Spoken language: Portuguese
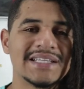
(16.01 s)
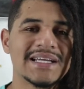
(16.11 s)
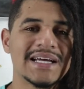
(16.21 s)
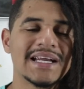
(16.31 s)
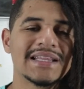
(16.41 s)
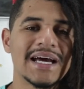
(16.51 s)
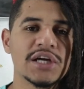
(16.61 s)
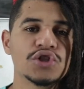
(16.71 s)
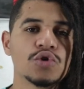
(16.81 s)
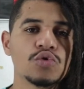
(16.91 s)
a
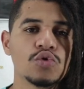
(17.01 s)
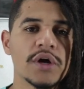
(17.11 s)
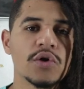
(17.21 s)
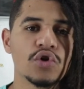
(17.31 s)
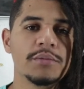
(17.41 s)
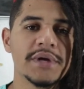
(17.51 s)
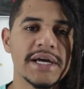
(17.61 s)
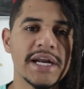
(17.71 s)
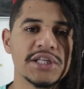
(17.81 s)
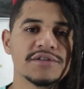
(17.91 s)
Secretaria de Cultura e
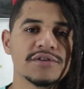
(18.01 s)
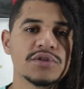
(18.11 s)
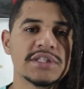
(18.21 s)
Economia Criativa do